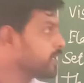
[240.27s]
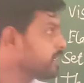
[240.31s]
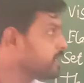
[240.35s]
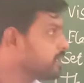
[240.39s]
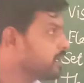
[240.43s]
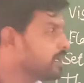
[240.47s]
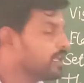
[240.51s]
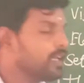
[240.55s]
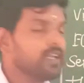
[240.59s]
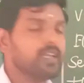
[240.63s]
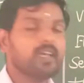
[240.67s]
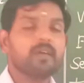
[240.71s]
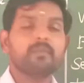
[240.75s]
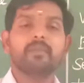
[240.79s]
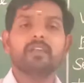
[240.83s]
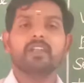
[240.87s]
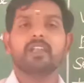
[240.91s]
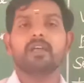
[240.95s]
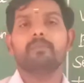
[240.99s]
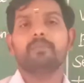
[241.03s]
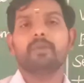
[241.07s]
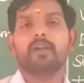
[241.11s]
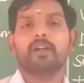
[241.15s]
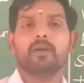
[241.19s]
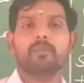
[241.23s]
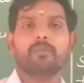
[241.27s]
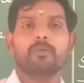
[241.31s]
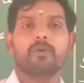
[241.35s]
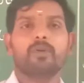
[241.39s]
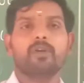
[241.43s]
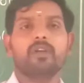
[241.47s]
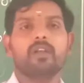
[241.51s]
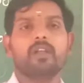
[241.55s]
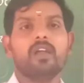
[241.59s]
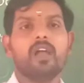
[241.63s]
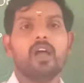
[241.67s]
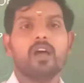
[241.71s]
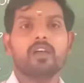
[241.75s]
இதிலே நம்ம என்ன பார்க்க
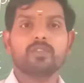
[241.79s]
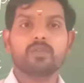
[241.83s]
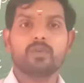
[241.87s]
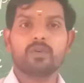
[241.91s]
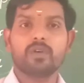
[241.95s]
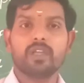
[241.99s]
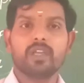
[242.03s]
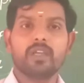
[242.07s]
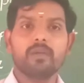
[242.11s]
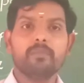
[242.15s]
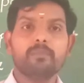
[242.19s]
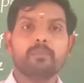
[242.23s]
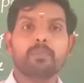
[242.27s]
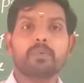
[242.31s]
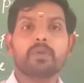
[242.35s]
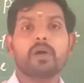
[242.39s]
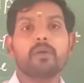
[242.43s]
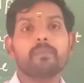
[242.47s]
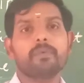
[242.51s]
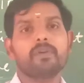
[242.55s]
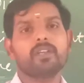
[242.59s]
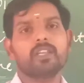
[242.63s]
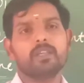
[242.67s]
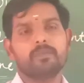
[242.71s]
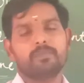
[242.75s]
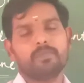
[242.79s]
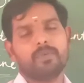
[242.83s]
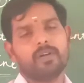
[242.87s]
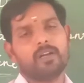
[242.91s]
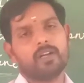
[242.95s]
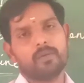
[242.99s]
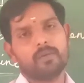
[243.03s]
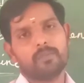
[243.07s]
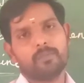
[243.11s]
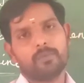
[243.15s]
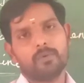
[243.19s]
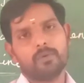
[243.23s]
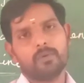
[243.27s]
போகிறோம்னா அதனுடைய ப்ராப்பர்ட்டி
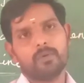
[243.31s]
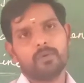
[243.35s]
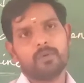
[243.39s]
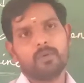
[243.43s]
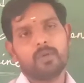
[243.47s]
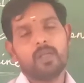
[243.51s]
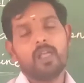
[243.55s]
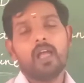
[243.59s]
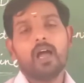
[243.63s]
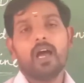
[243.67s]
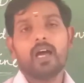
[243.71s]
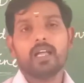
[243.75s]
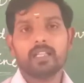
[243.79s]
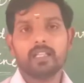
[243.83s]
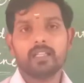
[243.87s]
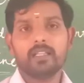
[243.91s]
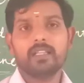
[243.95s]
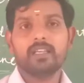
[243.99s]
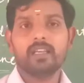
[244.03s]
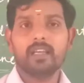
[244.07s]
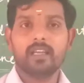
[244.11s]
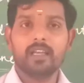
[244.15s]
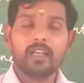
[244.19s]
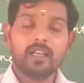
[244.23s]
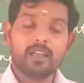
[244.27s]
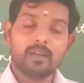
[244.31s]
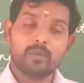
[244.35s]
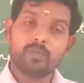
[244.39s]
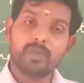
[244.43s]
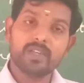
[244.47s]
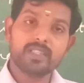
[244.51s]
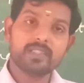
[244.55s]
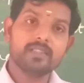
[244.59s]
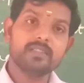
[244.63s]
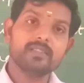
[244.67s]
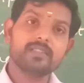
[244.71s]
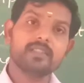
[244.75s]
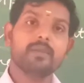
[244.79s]
பார்க்க போகிறோம் அதாவது
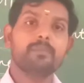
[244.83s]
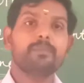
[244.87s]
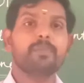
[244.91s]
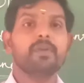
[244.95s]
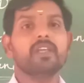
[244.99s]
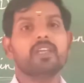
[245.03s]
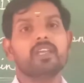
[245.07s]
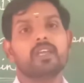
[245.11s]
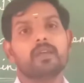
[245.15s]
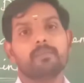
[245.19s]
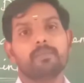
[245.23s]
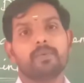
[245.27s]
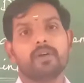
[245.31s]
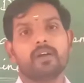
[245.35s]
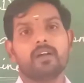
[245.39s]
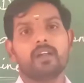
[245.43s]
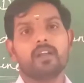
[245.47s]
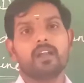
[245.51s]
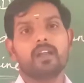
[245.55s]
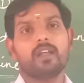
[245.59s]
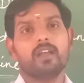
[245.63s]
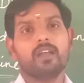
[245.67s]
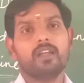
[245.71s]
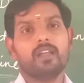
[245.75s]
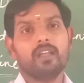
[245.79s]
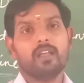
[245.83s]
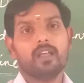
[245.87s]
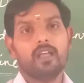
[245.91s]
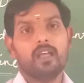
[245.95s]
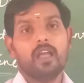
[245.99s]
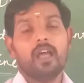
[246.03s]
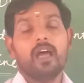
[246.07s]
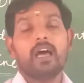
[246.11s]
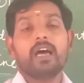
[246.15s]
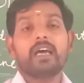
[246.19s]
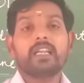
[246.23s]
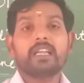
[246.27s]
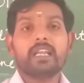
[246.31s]
கொஷின்ஸ் எப்படி கேட்பாங்கன்னா
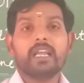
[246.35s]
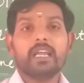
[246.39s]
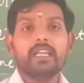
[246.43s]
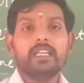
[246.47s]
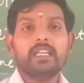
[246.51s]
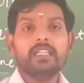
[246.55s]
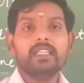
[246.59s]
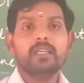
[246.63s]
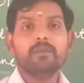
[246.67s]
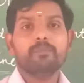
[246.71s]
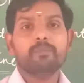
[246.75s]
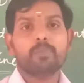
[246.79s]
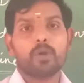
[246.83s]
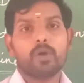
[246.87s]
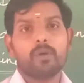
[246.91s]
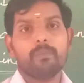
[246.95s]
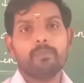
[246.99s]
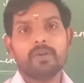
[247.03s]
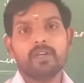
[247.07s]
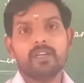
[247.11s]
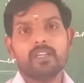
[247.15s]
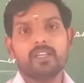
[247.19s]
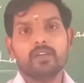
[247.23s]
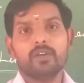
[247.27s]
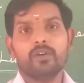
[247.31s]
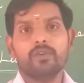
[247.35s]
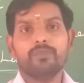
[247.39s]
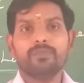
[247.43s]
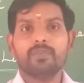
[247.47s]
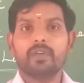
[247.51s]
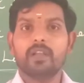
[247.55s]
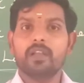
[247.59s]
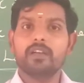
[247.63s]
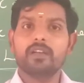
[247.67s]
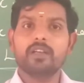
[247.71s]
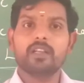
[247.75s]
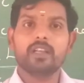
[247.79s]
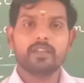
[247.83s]
ரைட் த ப்ராப்பர்ட்டி ஆஃப்
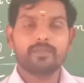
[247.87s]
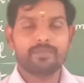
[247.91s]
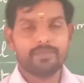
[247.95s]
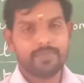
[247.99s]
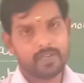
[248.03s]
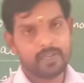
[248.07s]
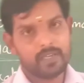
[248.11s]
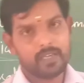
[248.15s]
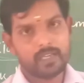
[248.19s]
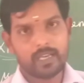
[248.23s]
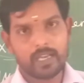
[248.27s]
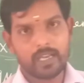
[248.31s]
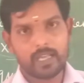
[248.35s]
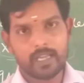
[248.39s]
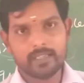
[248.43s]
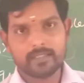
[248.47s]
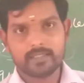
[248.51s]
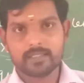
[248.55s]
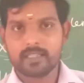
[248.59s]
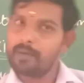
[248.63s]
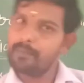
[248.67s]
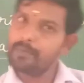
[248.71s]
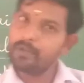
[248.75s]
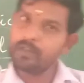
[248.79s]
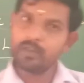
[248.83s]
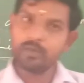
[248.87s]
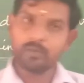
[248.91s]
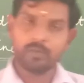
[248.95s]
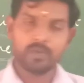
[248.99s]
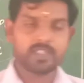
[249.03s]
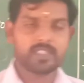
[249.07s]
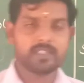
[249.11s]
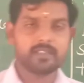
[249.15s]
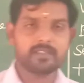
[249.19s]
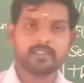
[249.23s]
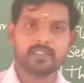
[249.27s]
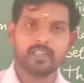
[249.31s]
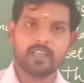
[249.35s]
எலக்ட்ரிக் ஃபீல்டு லைன்ஸ் அப்படின்னு
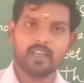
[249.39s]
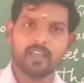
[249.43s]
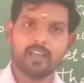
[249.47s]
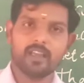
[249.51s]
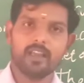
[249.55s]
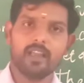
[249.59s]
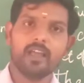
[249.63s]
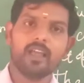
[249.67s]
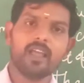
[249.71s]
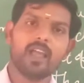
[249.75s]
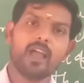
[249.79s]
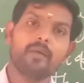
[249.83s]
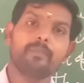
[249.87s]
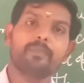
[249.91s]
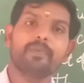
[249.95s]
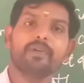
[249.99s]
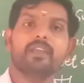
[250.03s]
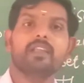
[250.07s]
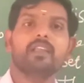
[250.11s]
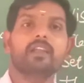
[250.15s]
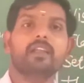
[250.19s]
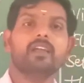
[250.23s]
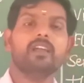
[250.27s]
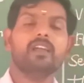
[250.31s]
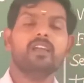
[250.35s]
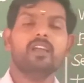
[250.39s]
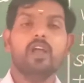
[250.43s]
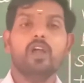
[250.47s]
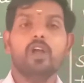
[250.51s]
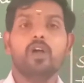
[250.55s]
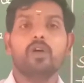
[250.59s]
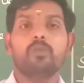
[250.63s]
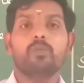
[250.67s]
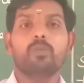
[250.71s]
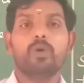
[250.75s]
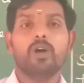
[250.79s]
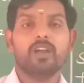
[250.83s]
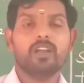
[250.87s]
கொஷின்ஸ் கேட்கலாம் அப்படி இல்லைனா
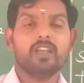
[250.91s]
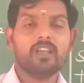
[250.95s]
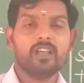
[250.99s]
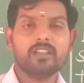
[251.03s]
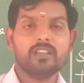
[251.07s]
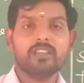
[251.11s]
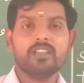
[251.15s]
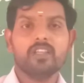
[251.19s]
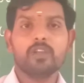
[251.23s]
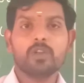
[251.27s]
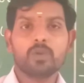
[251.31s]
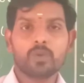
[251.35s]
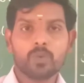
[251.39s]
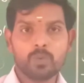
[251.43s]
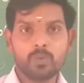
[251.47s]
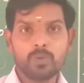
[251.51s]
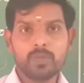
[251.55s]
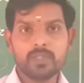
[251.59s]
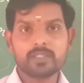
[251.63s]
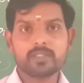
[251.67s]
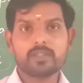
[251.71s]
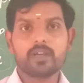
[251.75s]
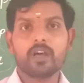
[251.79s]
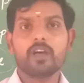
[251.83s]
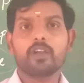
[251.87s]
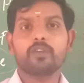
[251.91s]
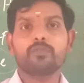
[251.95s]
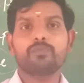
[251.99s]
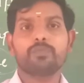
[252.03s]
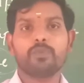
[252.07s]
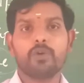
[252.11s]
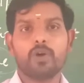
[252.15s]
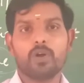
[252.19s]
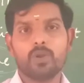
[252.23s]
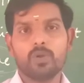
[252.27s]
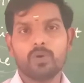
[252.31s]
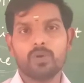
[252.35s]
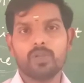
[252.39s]
வாட் ஆர் த ரூல்ஸ் ஆர்
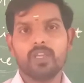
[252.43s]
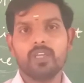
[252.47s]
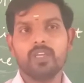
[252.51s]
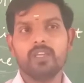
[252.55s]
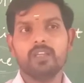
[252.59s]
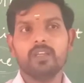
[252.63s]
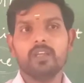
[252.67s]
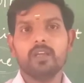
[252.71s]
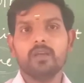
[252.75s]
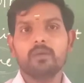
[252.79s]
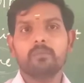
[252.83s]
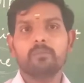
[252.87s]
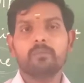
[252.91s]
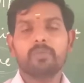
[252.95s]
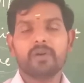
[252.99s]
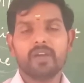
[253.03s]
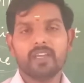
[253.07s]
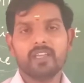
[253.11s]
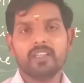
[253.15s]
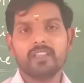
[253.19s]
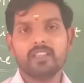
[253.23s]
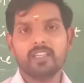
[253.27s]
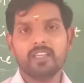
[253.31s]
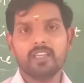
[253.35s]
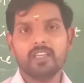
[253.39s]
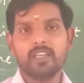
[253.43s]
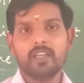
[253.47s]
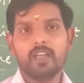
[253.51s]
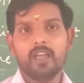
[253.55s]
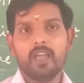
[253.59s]
ஃபாலோயிங் பை தி